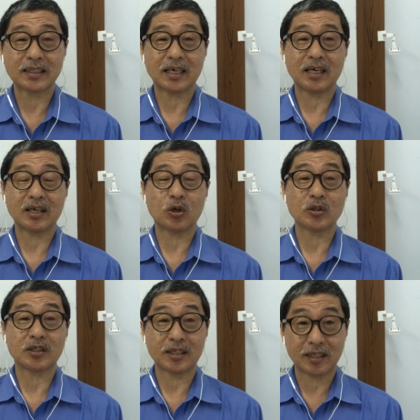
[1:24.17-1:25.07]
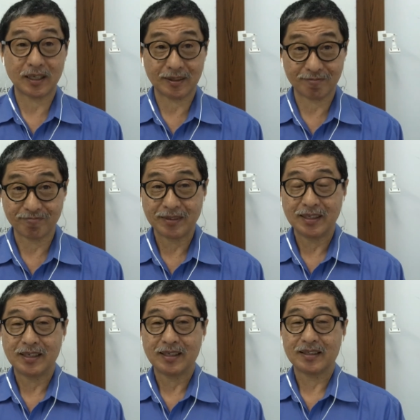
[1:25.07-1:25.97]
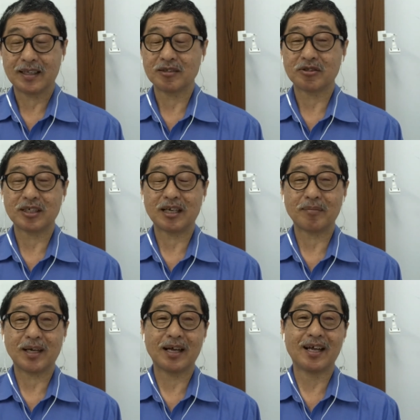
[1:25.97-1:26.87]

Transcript: dan konsultan. Dan selama